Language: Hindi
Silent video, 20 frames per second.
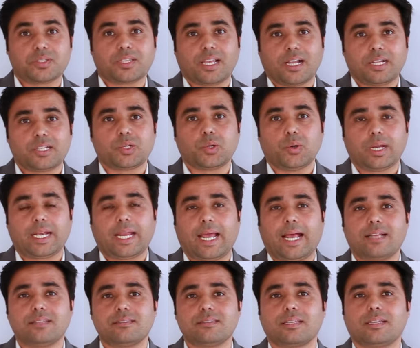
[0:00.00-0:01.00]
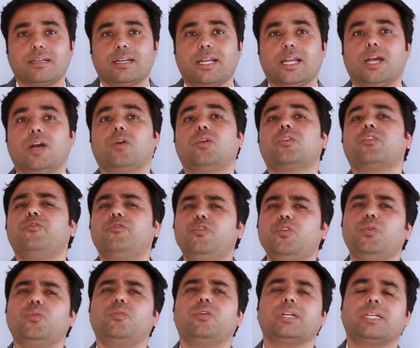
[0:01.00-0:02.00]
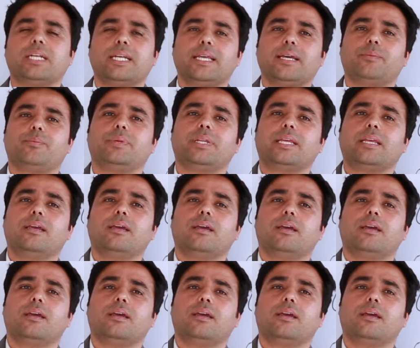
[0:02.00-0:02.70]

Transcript: स्किल्स को इन्हांस करें और फ्लुएंटली अपनी